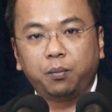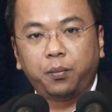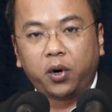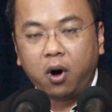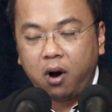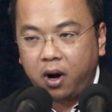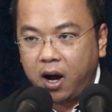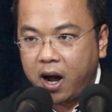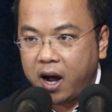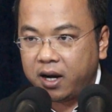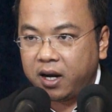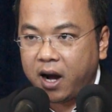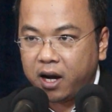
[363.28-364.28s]
เพราะหา
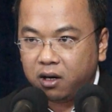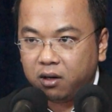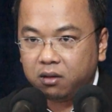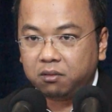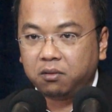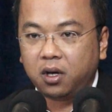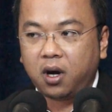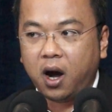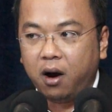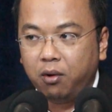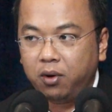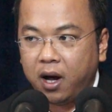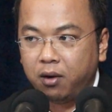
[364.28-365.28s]
กกันเขา
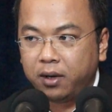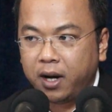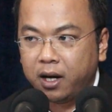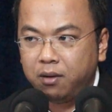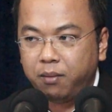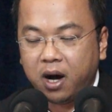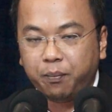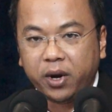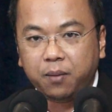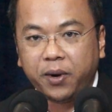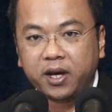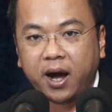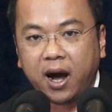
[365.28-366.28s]
เหล่านั้นมาเป็น
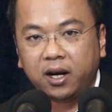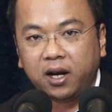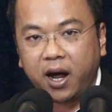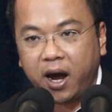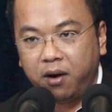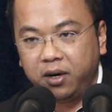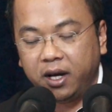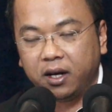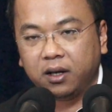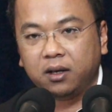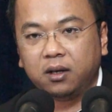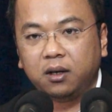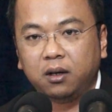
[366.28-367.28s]
พยานแล้วเนี่ย
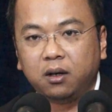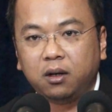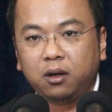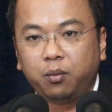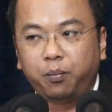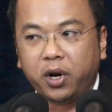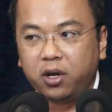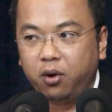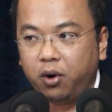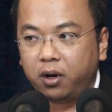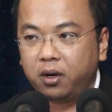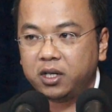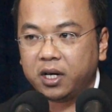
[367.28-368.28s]
ประโยช
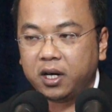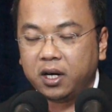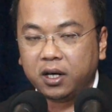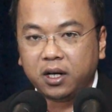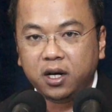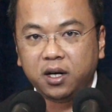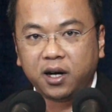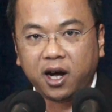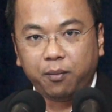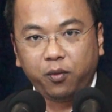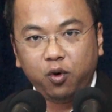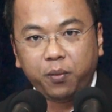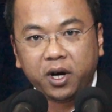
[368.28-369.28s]
น์ก็จะเกิดขึ้นกับ
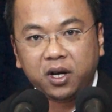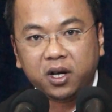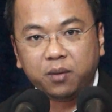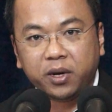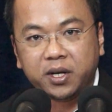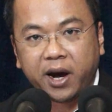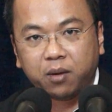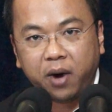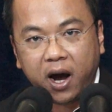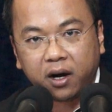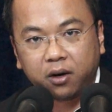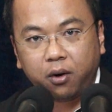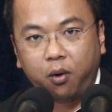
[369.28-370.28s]
รูปคดีเป็นอย่างมา
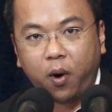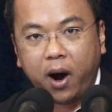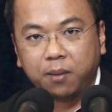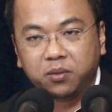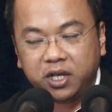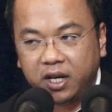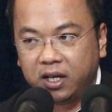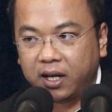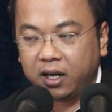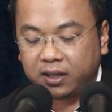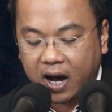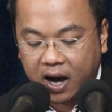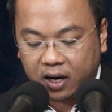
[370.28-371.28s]
ก ความจริง
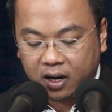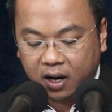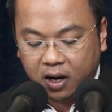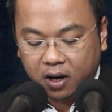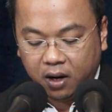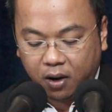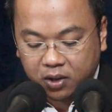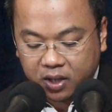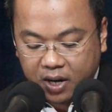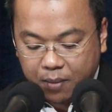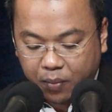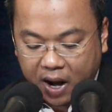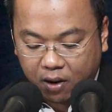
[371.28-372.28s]
ต่างๆ ก็จะ
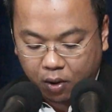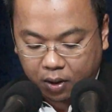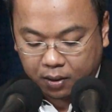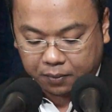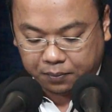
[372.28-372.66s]
ได้ปรากฏ